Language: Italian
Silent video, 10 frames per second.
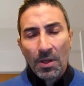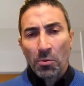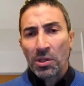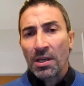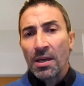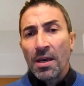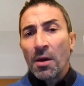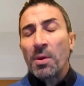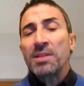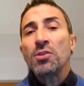Quindi
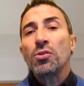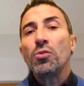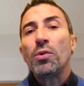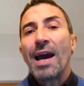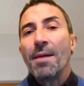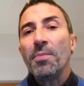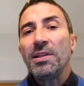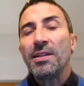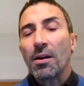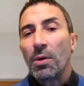questi sono i due
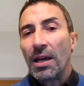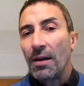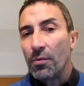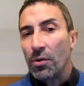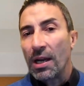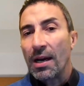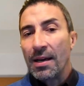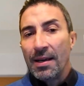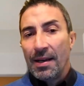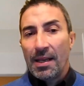ambiti nel quale lavora
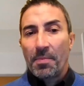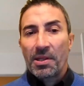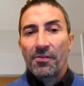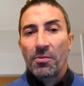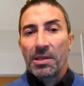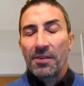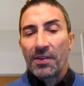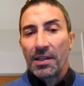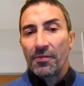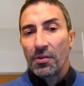la piattaforma
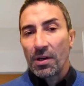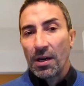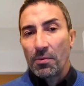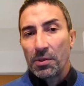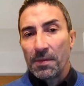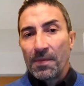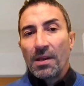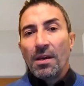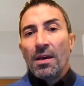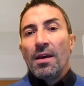Defender for Cloud.
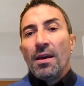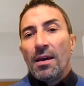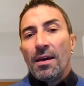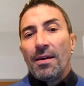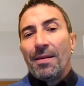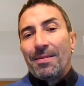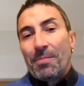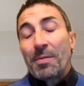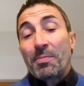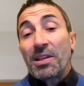Eh,
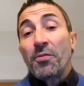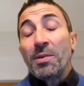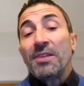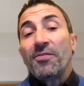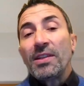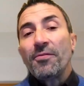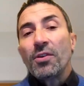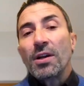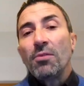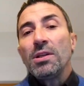la piattaforma Defender for
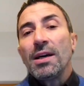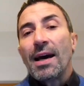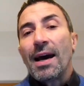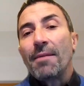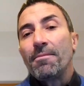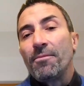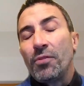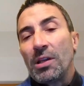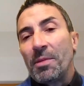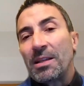Cloud ha
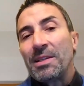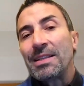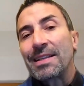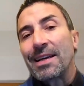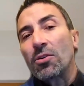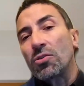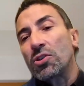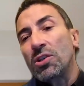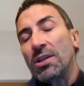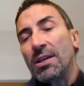fondamentalmente tre
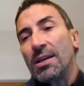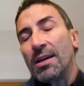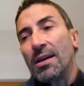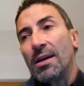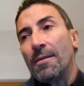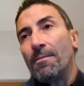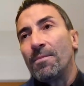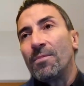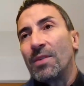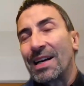grossi eh,
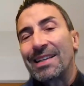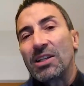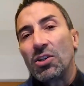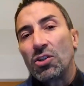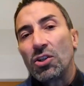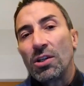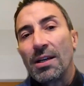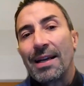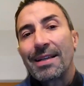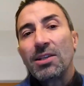radici.
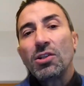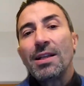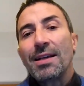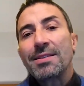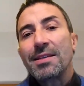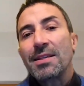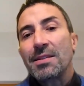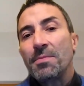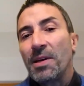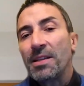La radice
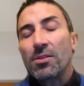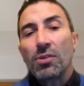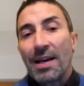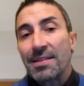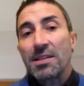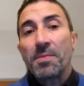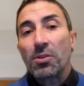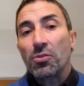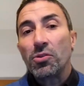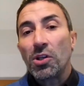dell'assessment assessment
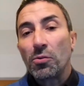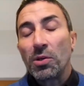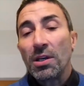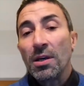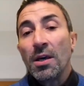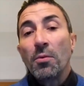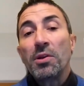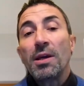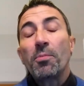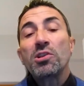continui,
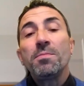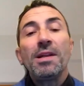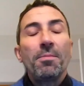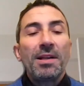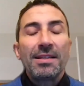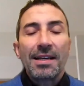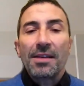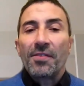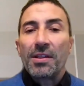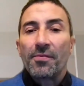quindi è possibile abilitare
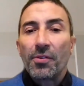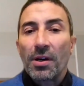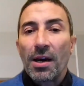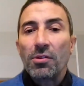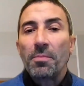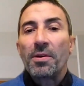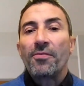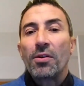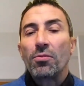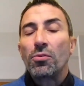Defender for Cloud per
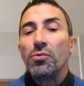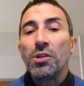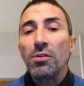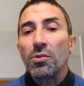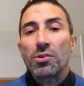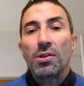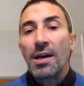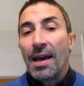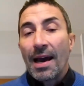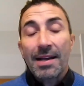fare un continuous
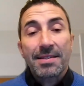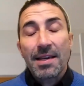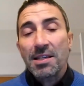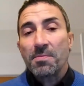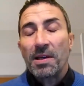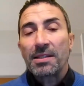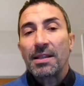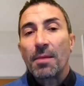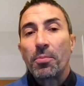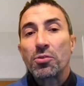assessment
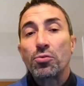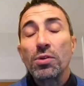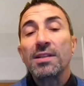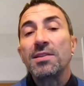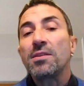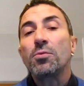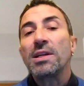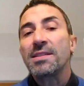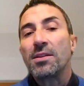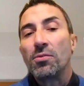della postura di
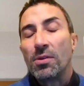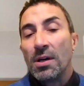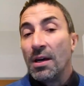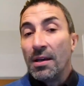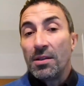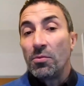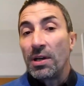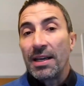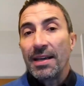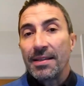sicurezza di, di un
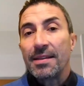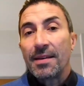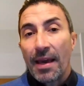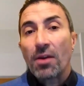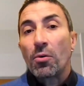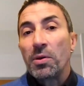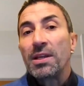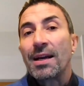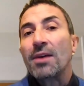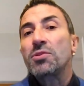cliente. Ecco
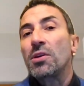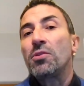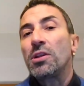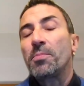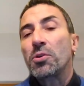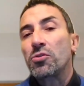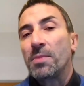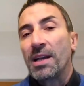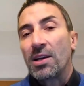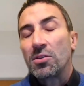quindi Cloud Security Posture
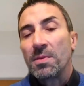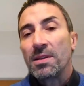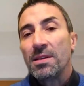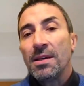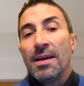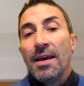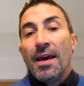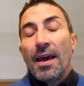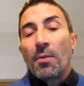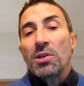Management.
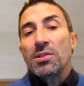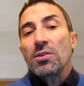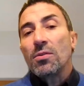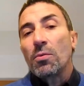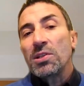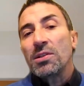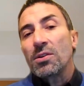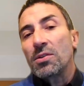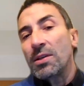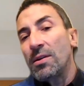E questo, questo
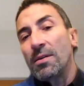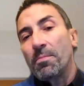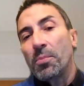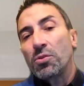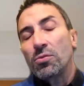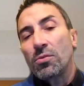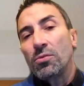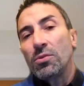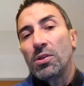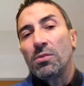eh,
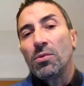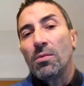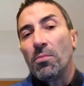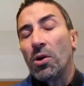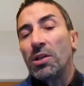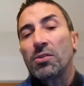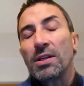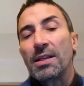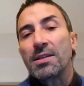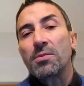continuo monitoring
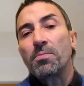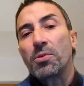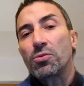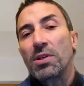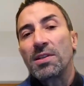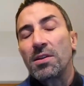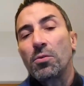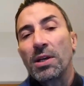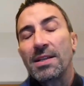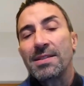della postura di
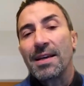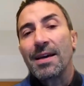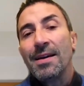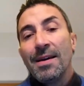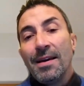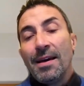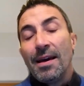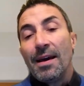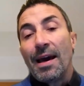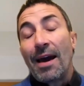sicurezza
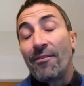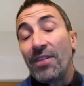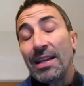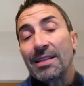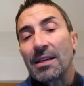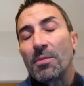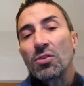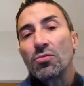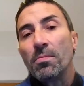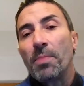eh, avviene
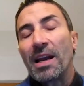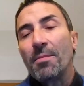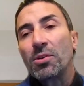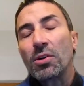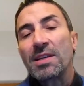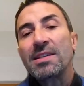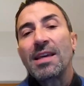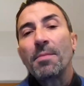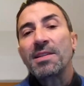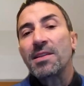attraverso un parametro che si
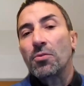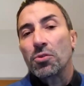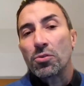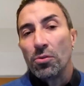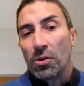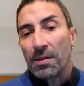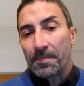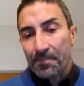chiama Secure Score